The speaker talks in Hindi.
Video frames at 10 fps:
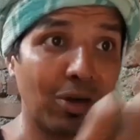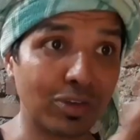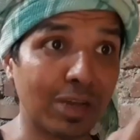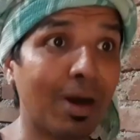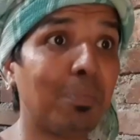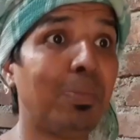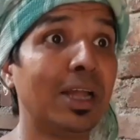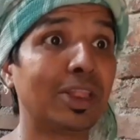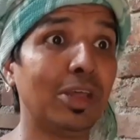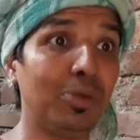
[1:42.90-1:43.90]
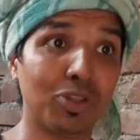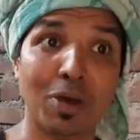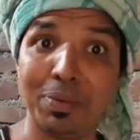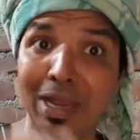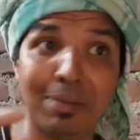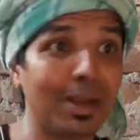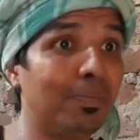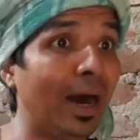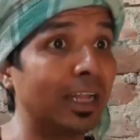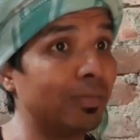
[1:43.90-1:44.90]
कि ठाकुर साहब आप पाते भी हो तो अपने
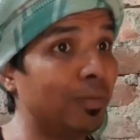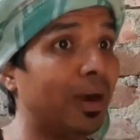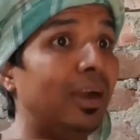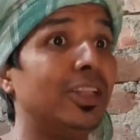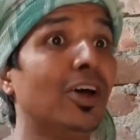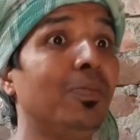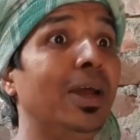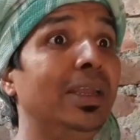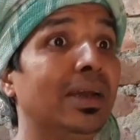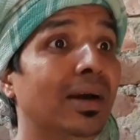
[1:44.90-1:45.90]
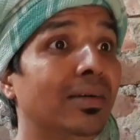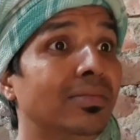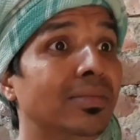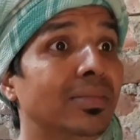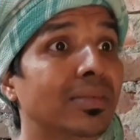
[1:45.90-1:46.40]
आप डब्बा हाथ में पकड़ लेता हो पानी का